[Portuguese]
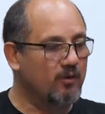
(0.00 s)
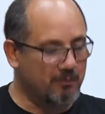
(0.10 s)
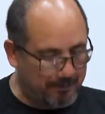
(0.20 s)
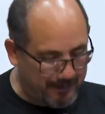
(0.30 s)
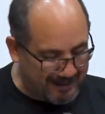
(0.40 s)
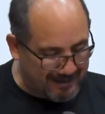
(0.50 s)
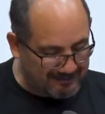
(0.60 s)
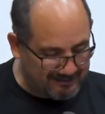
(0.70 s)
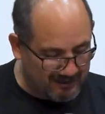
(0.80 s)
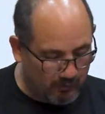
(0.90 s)
uma
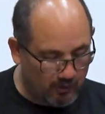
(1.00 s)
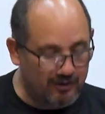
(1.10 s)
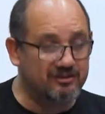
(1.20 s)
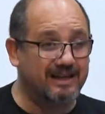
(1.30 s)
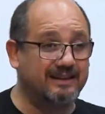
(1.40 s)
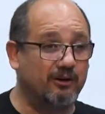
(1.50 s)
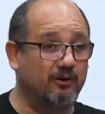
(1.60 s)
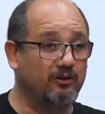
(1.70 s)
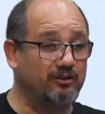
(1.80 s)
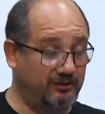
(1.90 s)
pregação hoje da, teo,
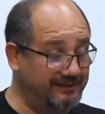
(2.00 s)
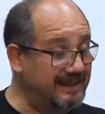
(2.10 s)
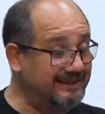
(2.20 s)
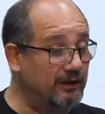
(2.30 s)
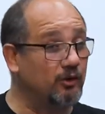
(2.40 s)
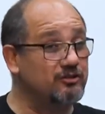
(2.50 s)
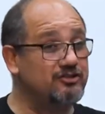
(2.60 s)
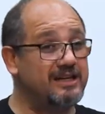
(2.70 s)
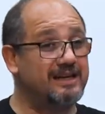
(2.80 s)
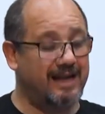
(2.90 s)
da
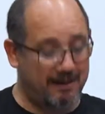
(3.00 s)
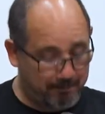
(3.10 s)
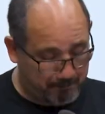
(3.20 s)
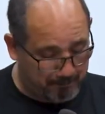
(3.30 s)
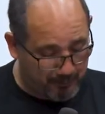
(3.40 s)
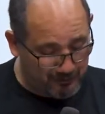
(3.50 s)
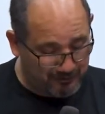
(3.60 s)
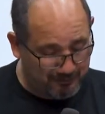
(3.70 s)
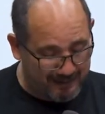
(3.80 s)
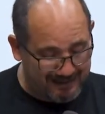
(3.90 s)
teologia da
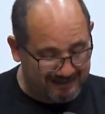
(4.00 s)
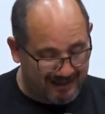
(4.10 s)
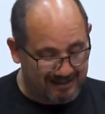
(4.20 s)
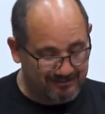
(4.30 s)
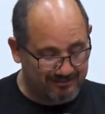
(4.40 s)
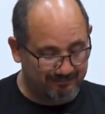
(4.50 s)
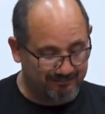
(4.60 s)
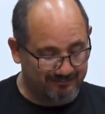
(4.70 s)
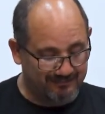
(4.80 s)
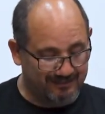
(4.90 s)
prosperidade.
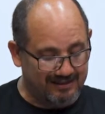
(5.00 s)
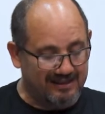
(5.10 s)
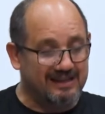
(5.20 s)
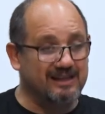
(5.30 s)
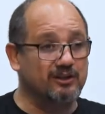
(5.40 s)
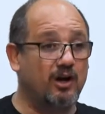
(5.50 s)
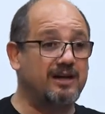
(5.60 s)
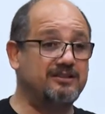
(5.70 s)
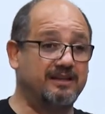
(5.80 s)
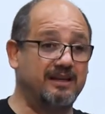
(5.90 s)
E
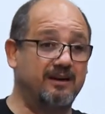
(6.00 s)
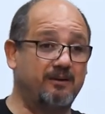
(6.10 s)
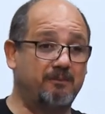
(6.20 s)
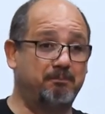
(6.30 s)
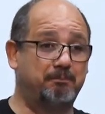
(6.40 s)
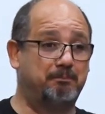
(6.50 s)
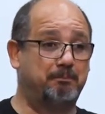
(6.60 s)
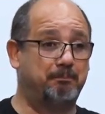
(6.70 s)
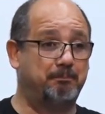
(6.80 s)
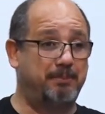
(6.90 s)
nós que
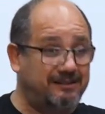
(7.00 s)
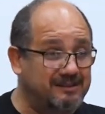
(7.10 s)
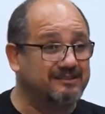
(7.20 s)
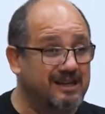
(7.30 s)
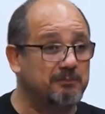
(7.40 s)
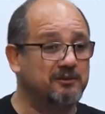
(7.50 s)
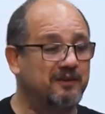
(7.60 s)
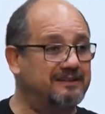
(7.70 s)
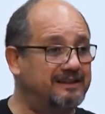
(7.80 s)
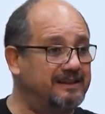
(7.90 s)
precisamos
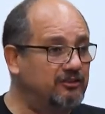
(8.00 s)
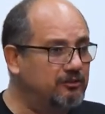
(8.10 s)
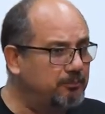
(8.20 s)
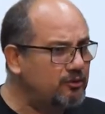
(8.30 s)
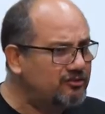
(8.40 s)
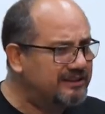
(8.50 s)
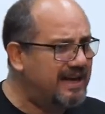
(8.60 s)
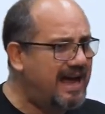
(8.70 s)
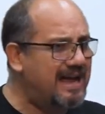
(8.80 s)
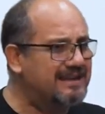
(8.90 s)
fazer isso,
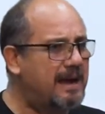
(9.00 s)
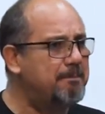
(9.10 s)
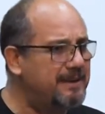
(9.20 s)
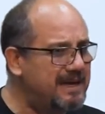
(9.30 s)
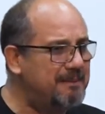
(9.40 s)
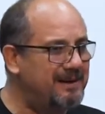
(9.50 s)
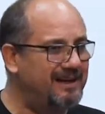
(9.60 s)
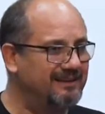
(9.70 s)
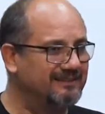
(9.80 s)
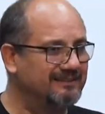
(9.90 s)
buscar na Bíblia